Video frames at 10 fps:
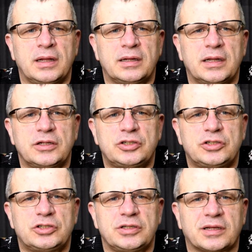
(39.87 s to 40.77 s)

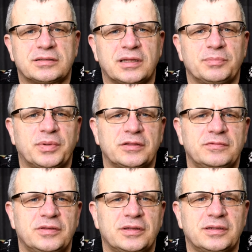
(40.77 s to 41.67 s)
lecz jak sam Pan
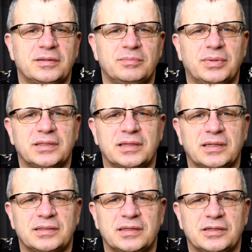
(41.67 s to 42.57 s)
wie,
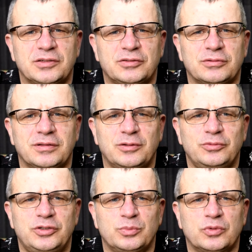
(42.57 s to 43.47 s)
badania te raczej są dla
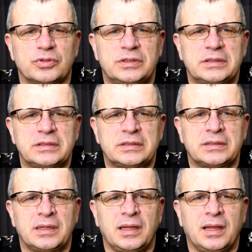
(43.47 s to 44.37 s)
ludzi młodych,